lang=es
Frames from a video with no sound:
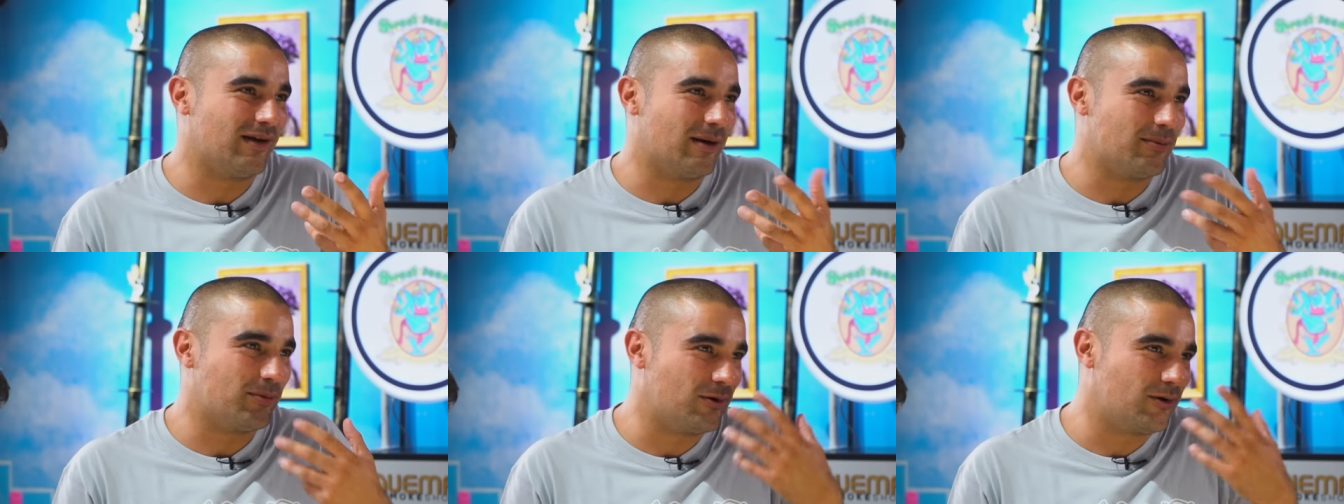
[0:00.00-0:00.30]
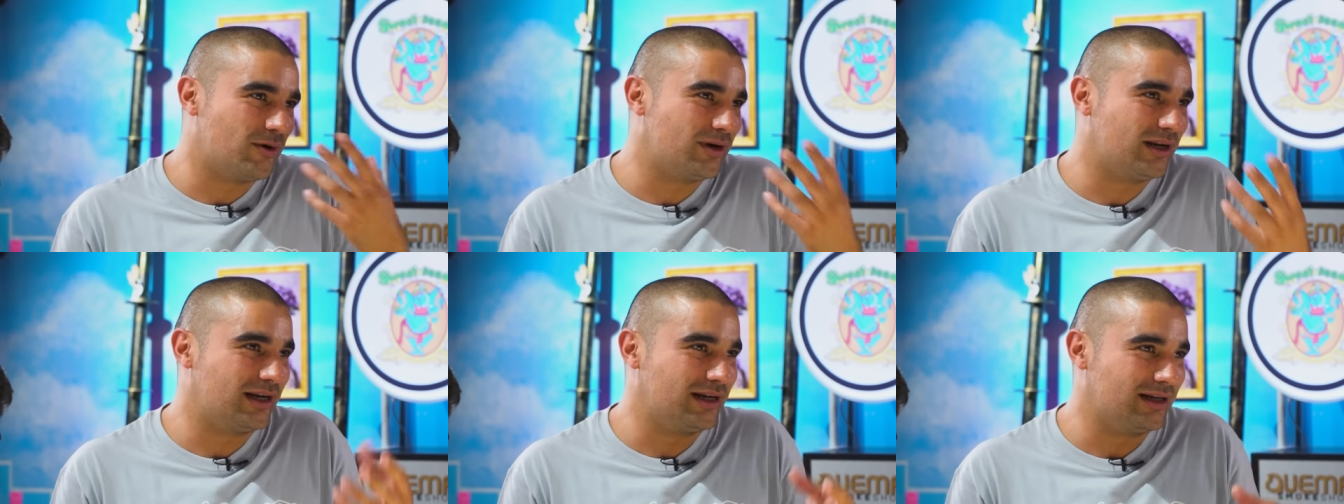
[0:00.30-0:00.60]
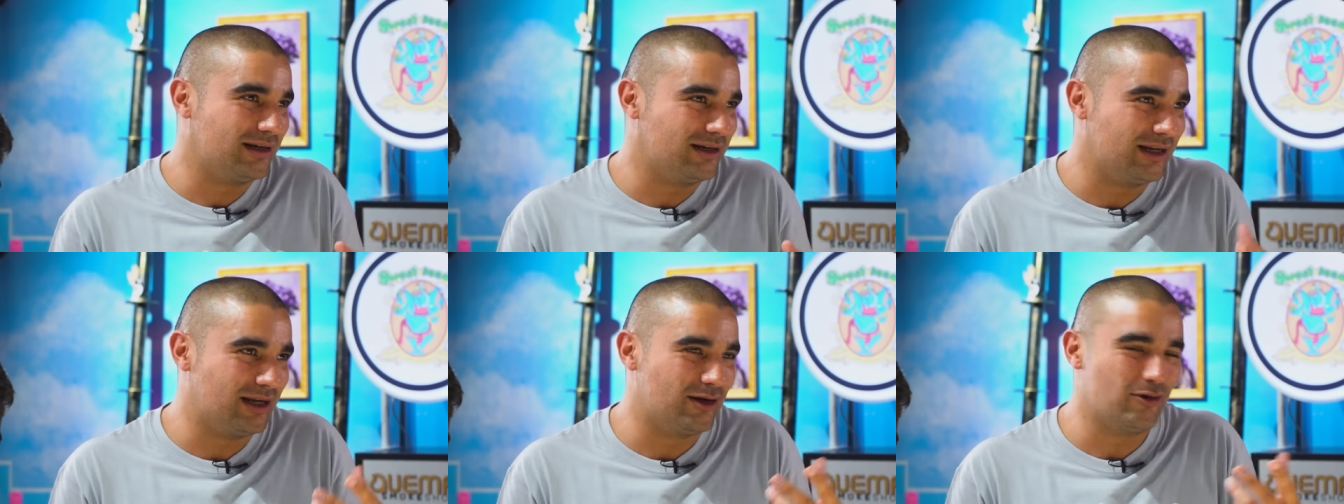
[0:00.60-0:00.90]
vapor,
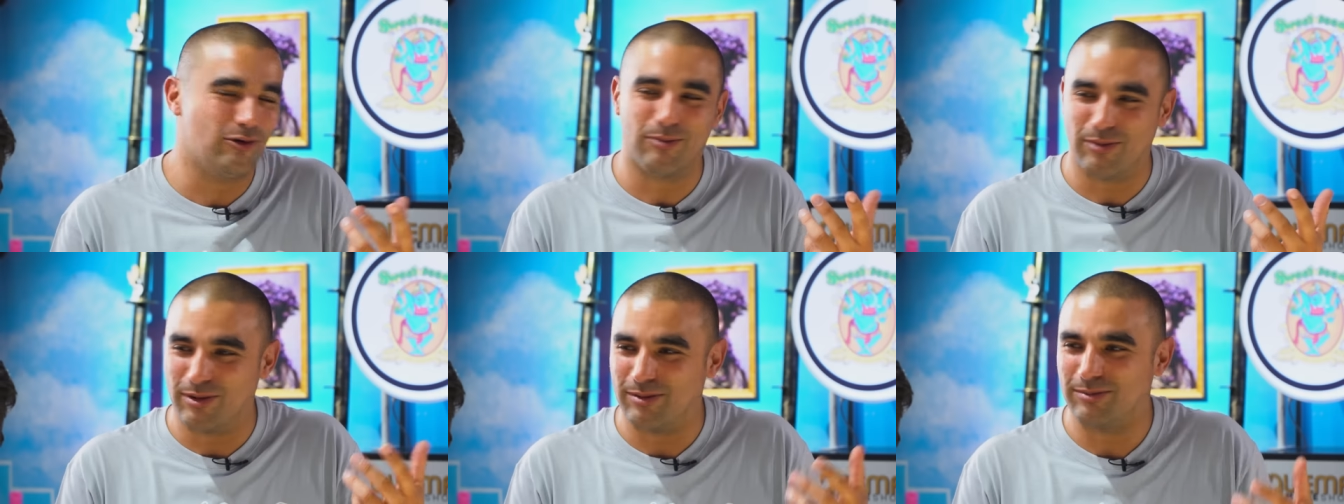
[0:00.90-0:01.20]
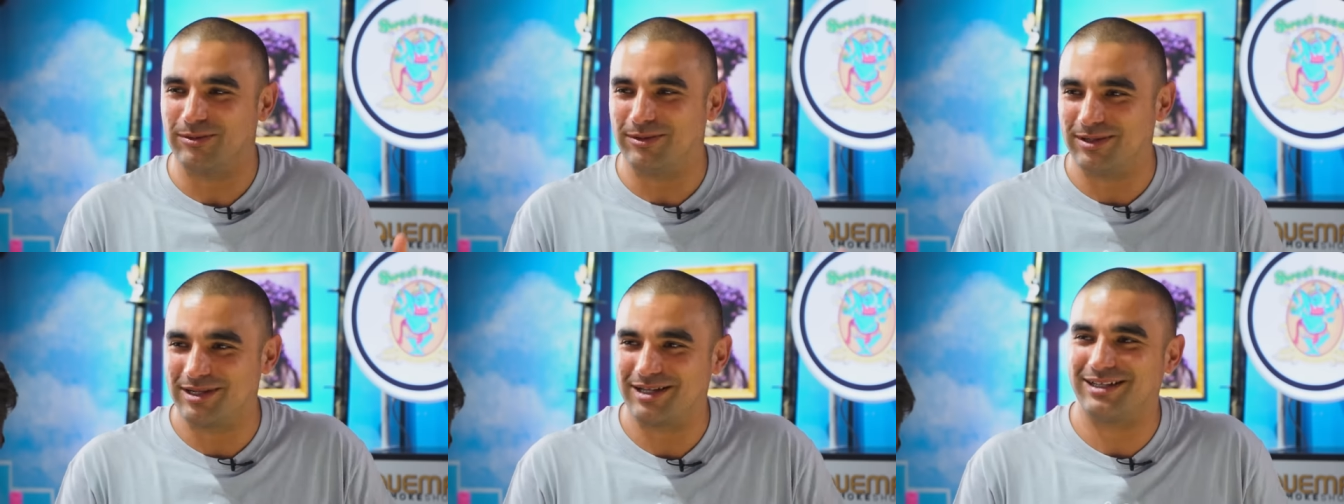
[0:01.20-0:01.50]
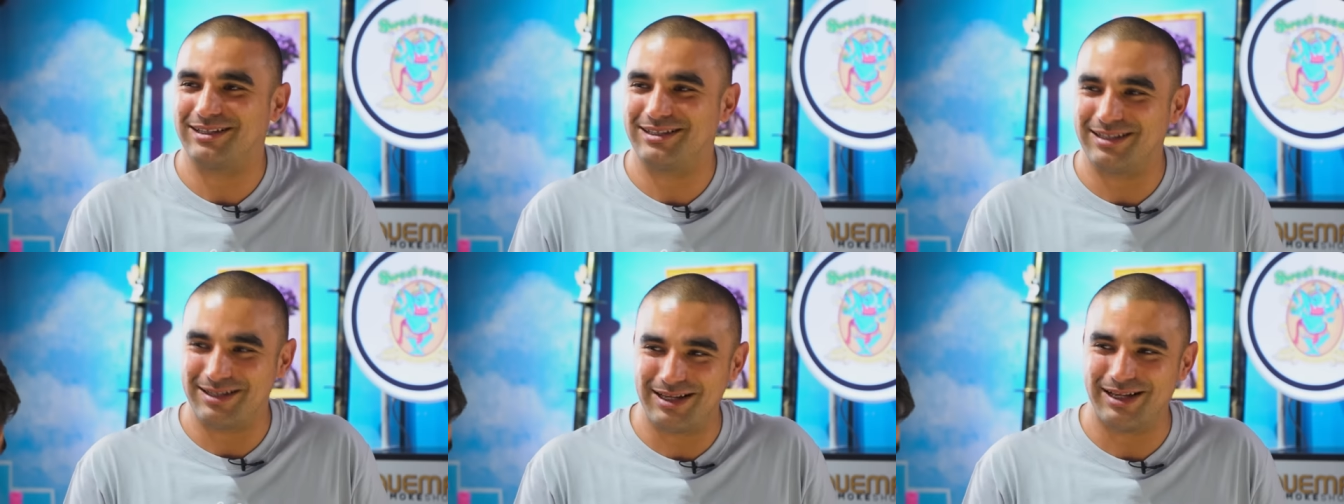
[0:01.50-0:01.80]
el, humo. Pues,
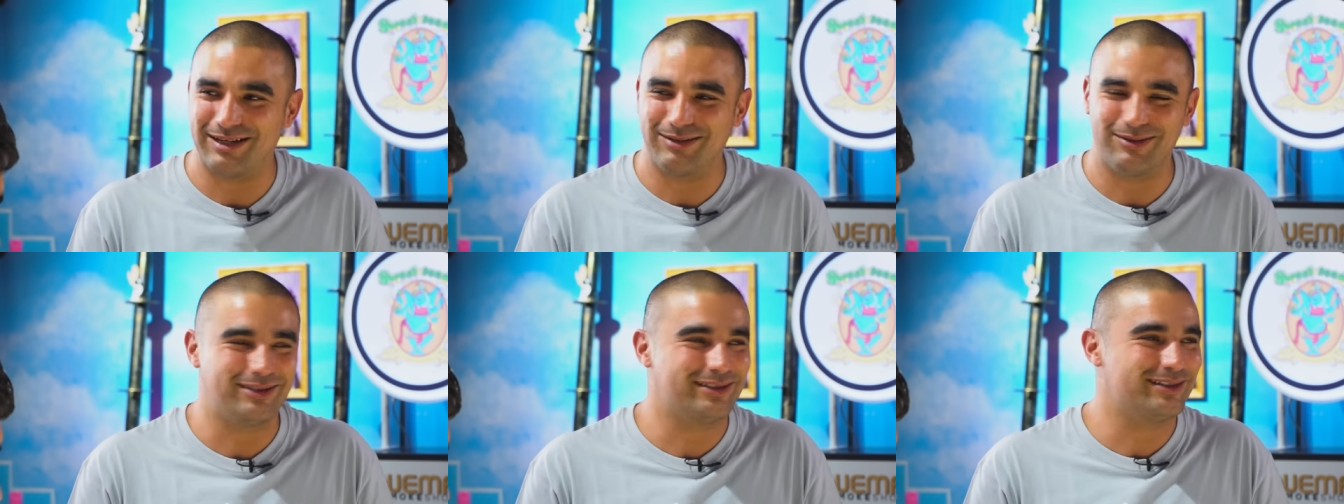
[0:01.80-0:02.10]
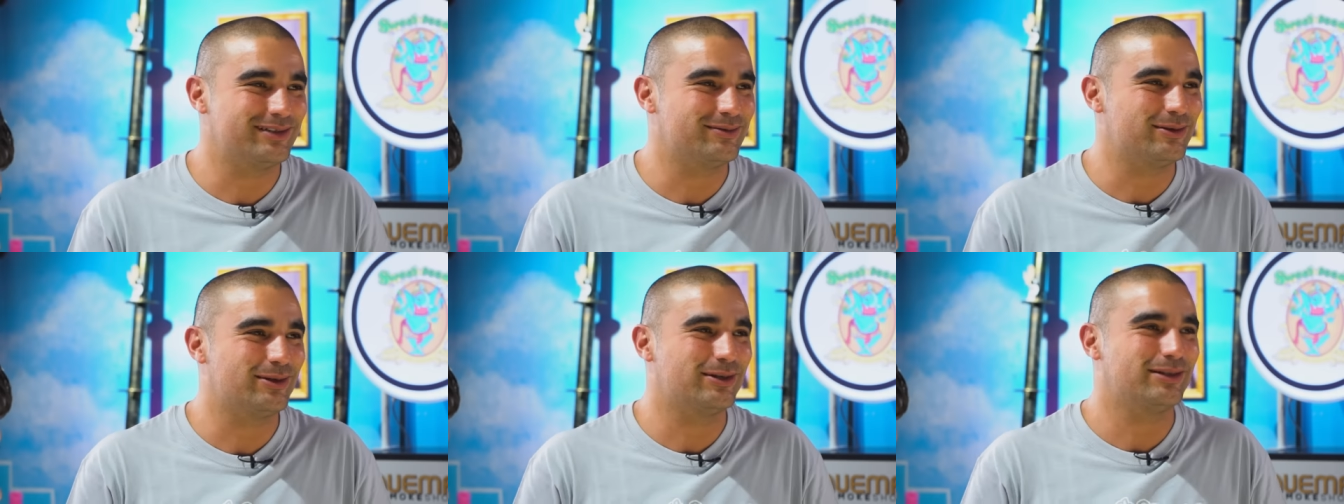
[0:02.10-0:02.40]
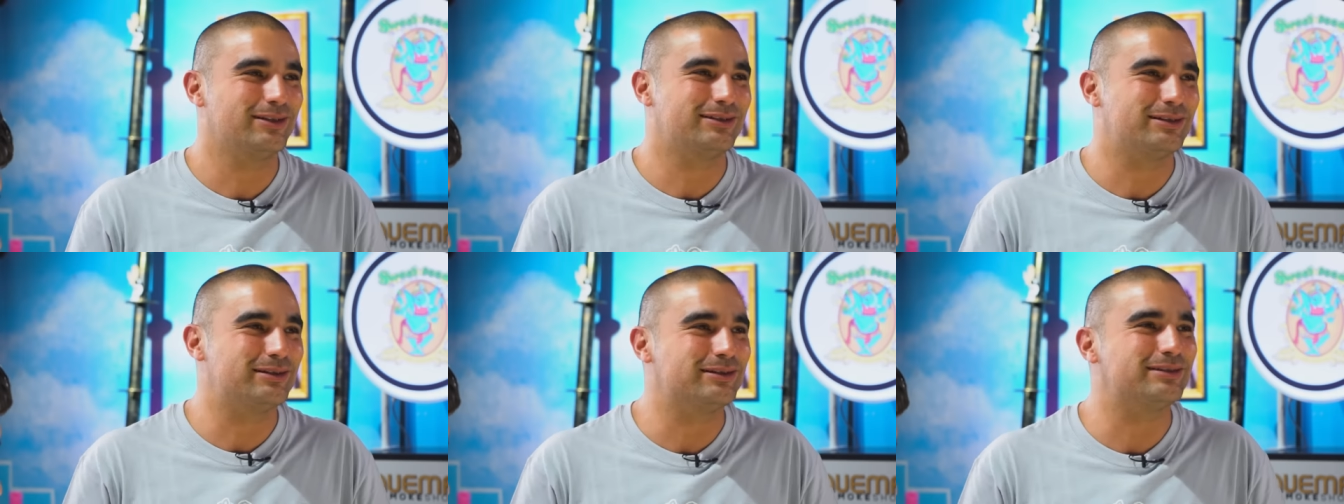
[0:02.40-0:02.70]
algo, algo, debe
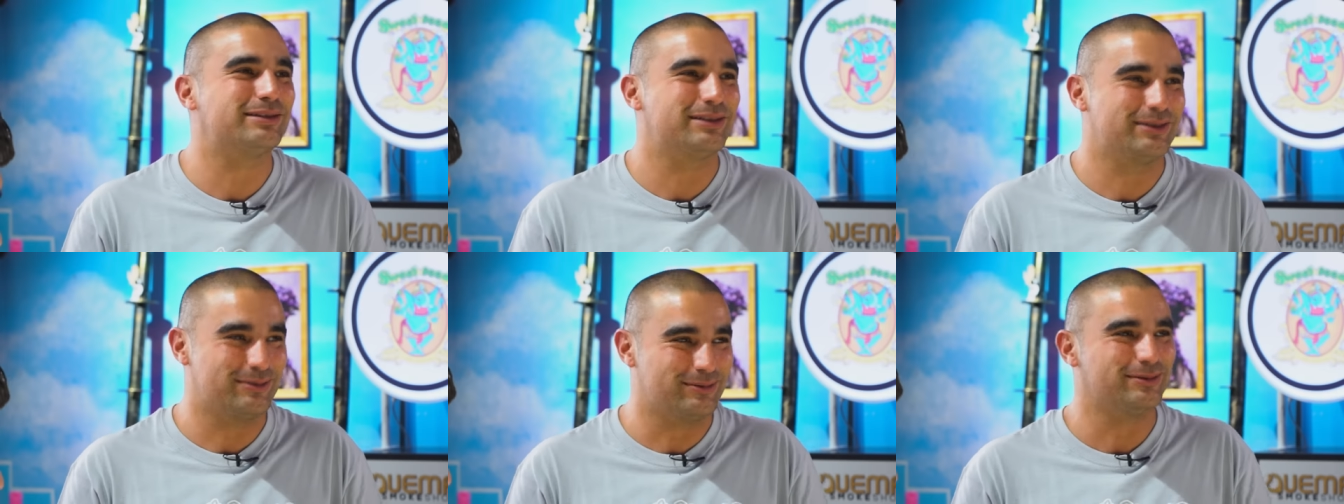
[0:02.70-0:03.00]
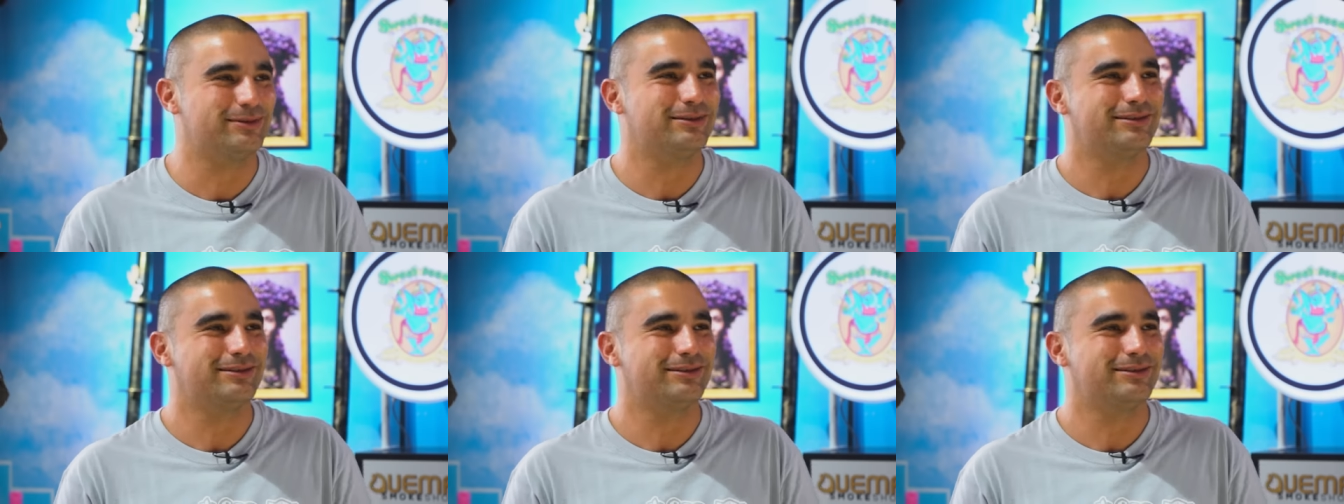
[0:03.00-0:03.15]
cambiar ahí